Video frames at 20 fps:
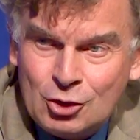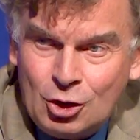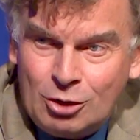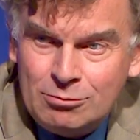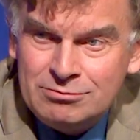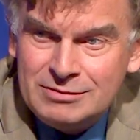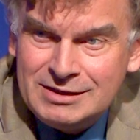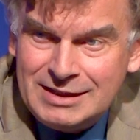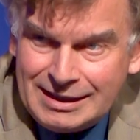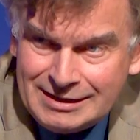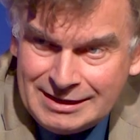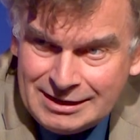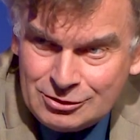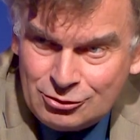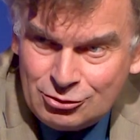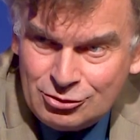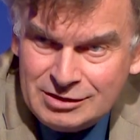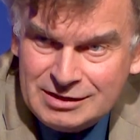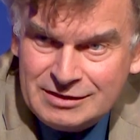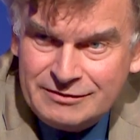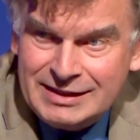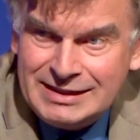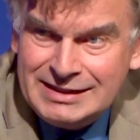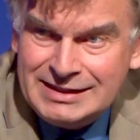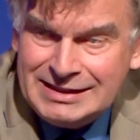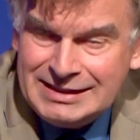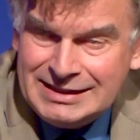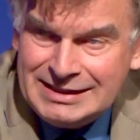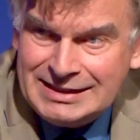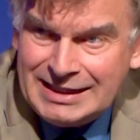kommen dann natürlich, wenn
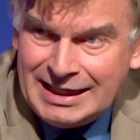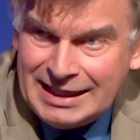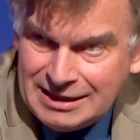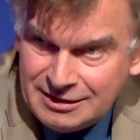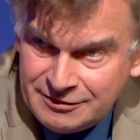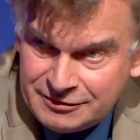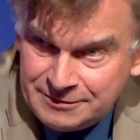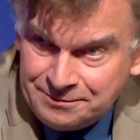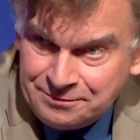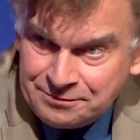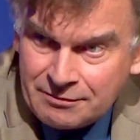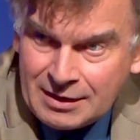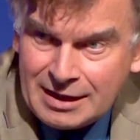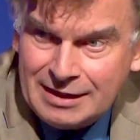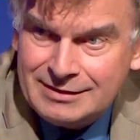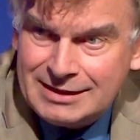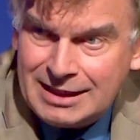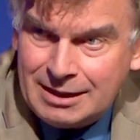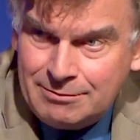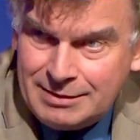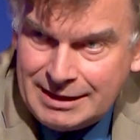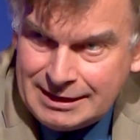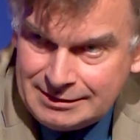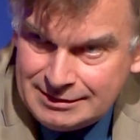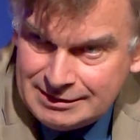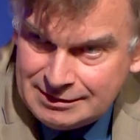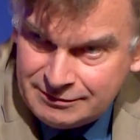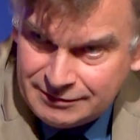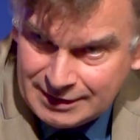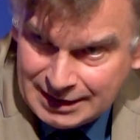die nicht helfen,
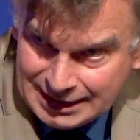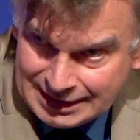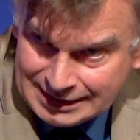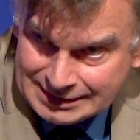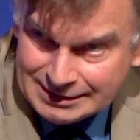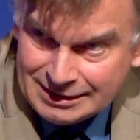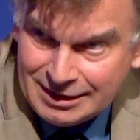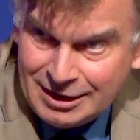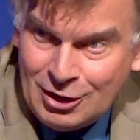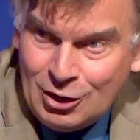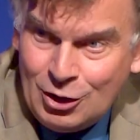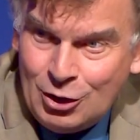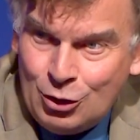Tabletten in Frage.